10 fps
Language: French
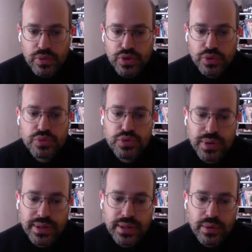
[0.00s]
Aujourd'hui, je me
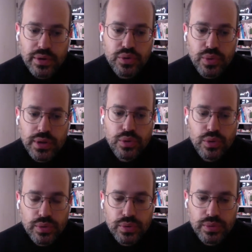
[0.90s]
suis entouré
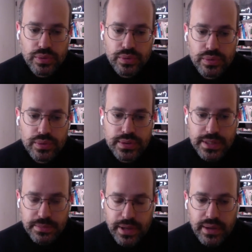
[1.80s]
d'autres euh,
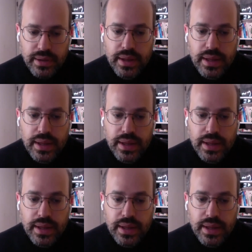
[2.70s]
experts.